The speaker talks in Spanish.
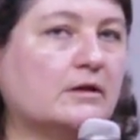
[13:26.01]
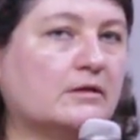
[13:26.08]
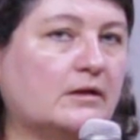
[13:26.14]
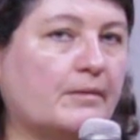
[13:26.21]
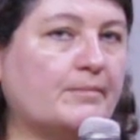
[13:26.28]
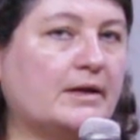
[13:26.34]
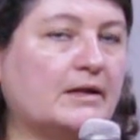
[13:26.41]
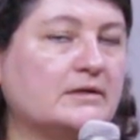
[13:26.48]

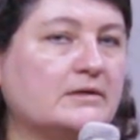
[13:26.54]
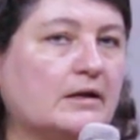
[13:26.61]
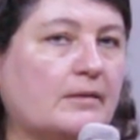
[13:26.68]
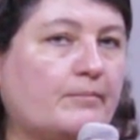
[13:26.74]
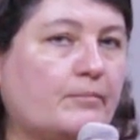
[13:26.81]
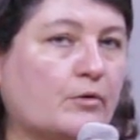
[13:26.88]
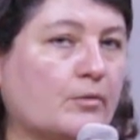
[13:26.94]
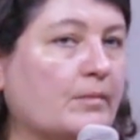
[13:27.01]
También
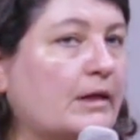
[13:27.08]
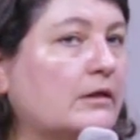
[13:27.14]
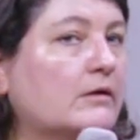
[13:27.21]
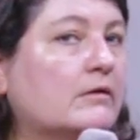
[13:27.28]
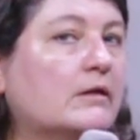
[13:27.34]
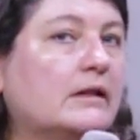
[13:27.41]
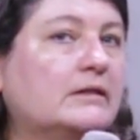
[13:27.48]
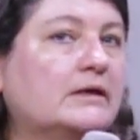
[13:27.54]
por
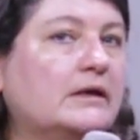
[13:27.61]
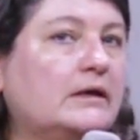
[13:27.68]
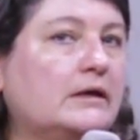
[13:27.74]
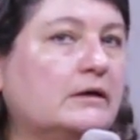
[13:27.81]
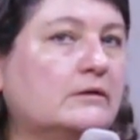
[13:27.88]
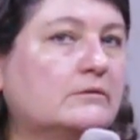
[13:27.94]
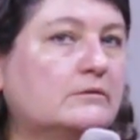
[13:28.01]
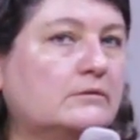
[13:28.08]
medio del
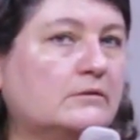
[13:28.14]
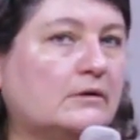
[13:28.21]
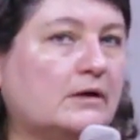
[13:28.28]
tejido,